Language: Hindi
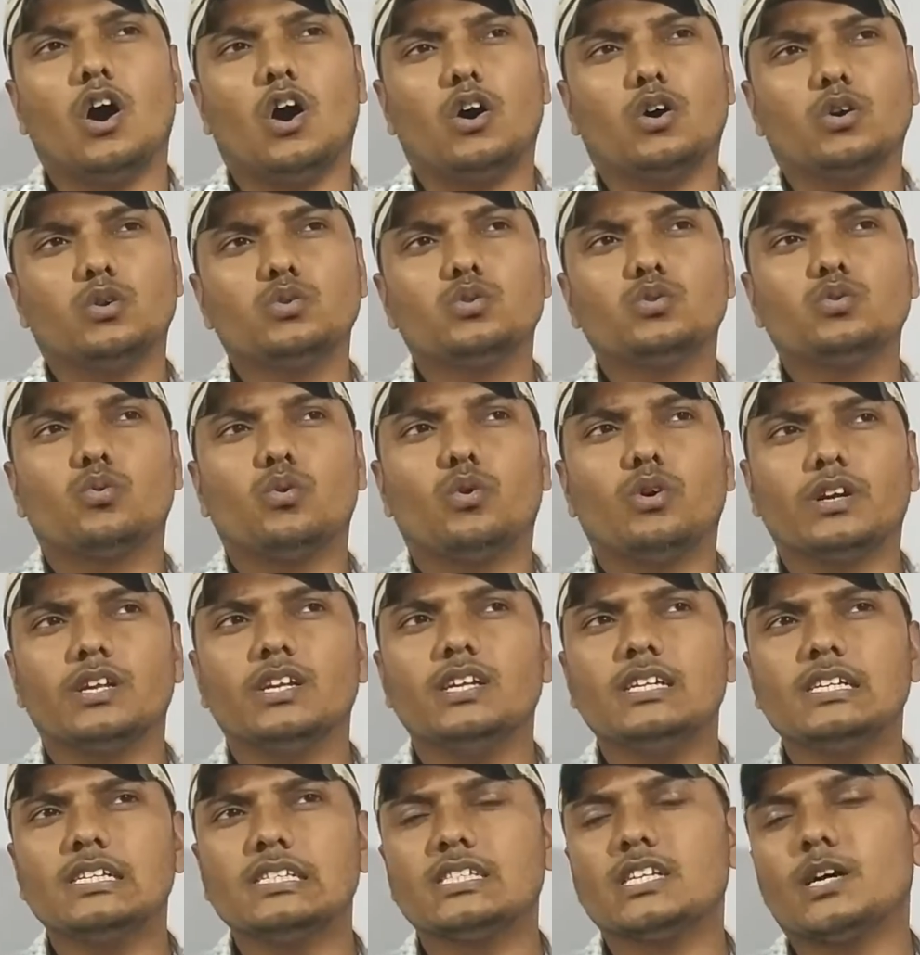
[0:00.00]
और उस
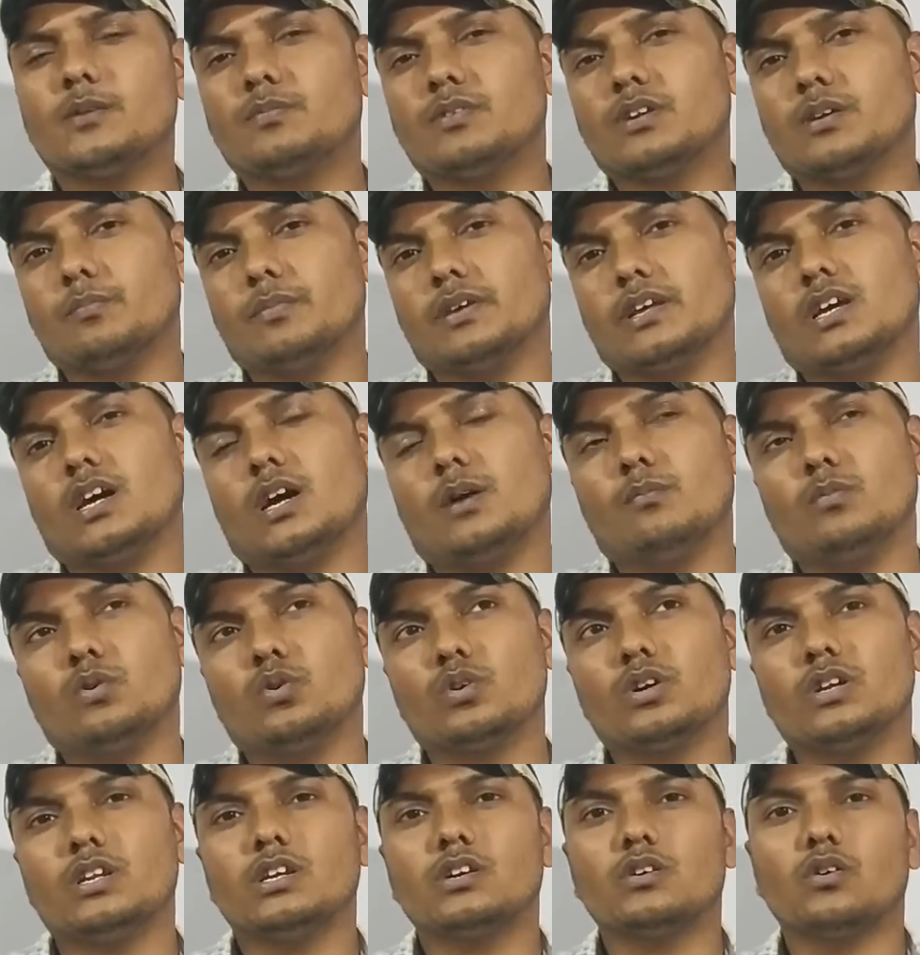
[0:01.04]
कोऑर्डिनेटर चैप्टर में हम
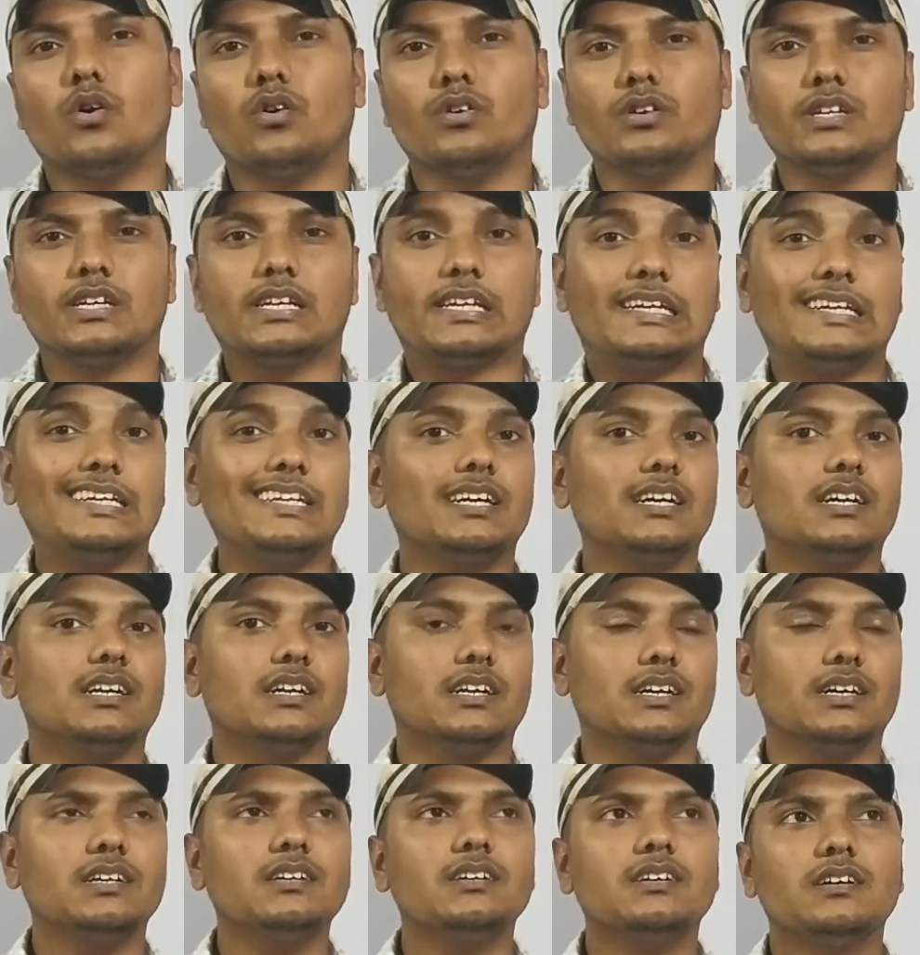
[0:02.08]
लोगों ने कॉन्ग्रेंट
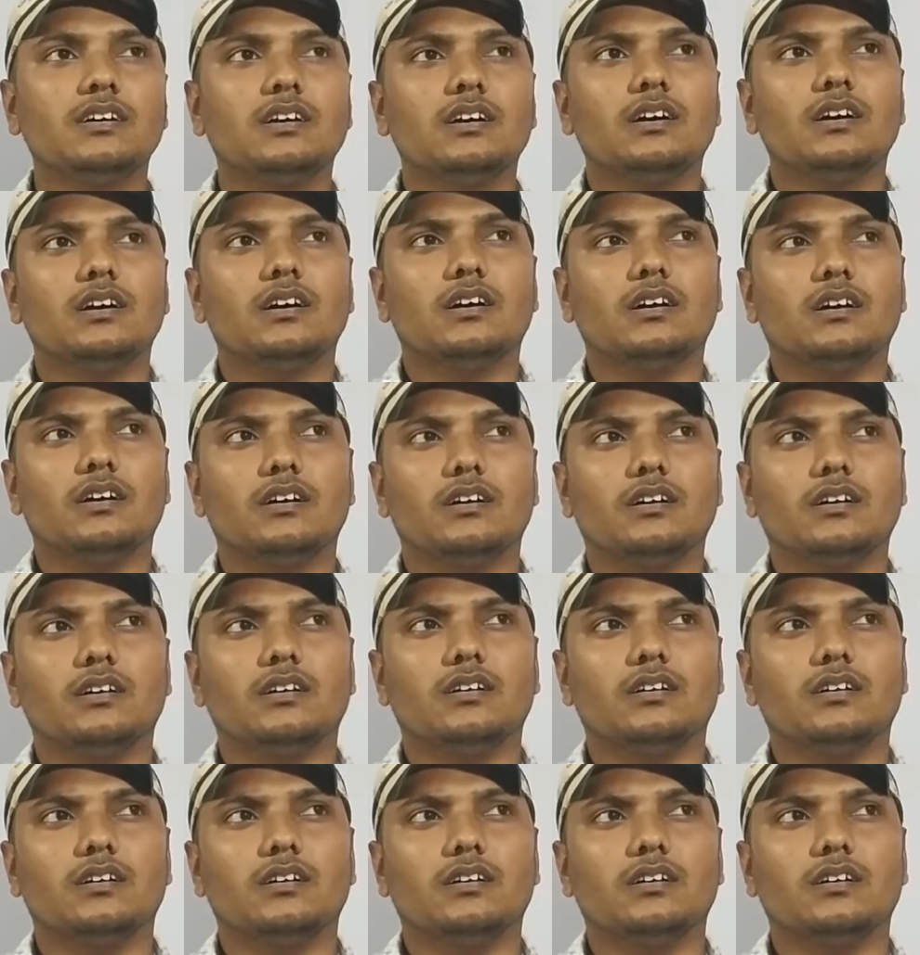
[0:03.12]
करना आ,